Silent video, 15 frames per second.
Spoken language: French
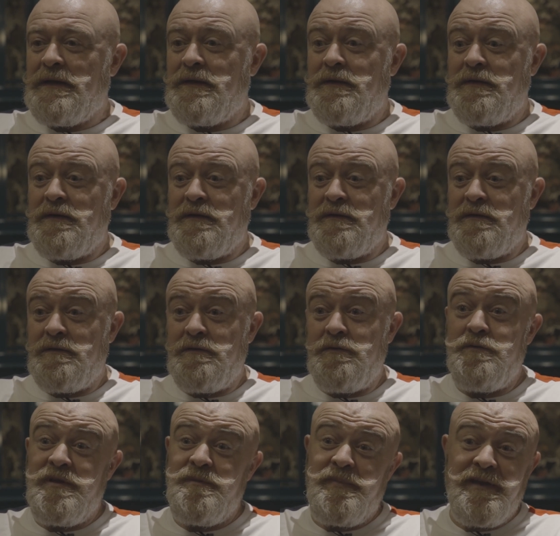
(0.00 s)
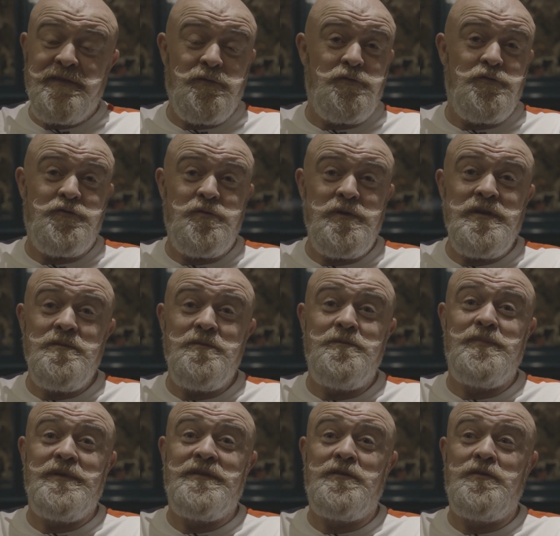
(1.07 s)
le NPS, on le suit
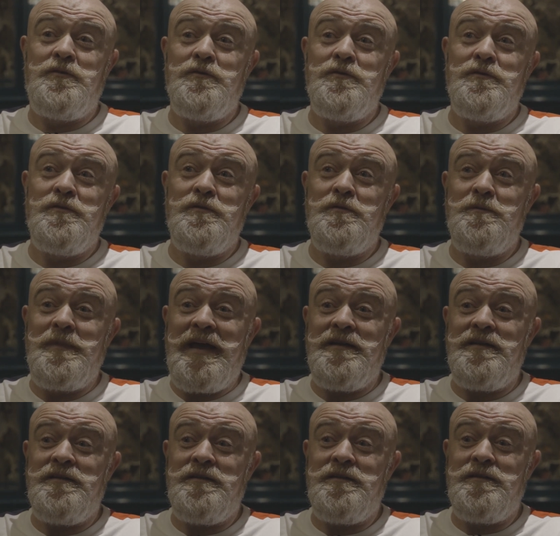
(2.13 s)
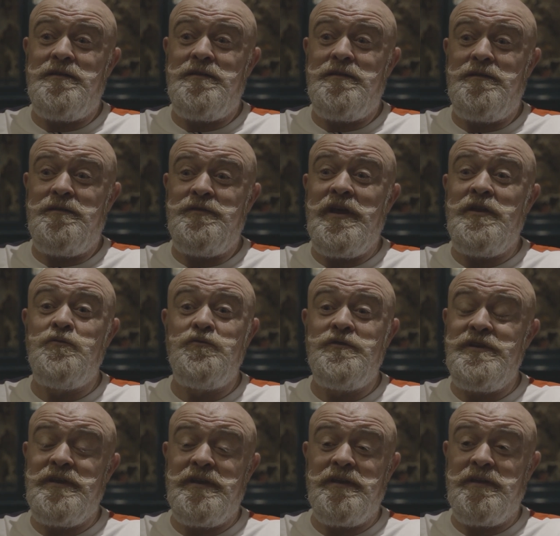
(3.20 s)
puisque bah, euh, on a un
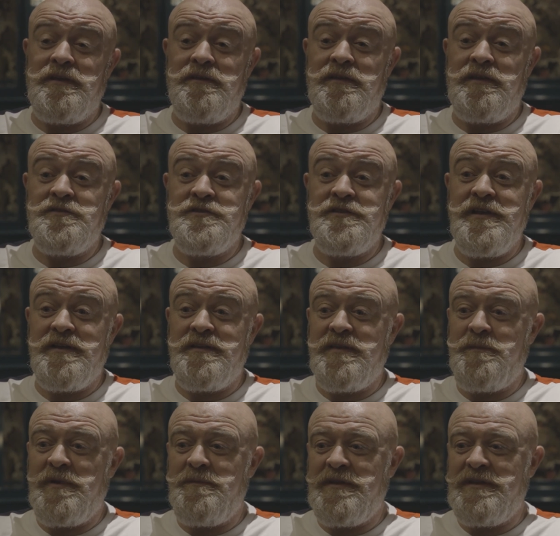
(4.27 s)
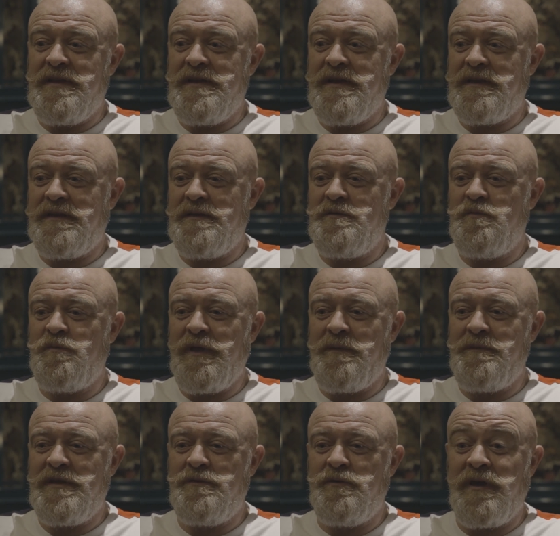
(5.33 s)
outil qui est, génial qui s'appelle Medalia qui nous
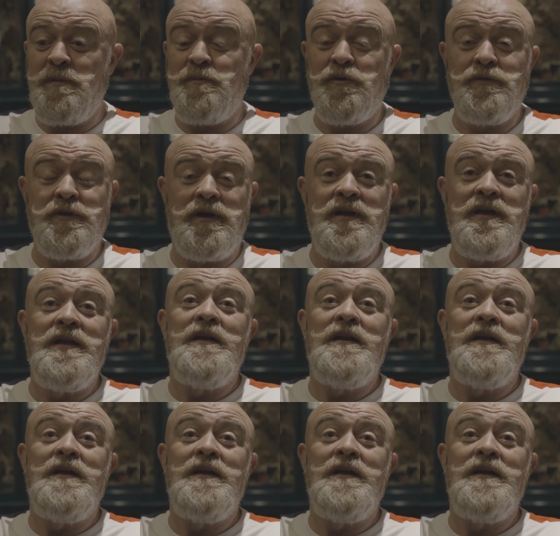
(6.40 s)
permet de répondre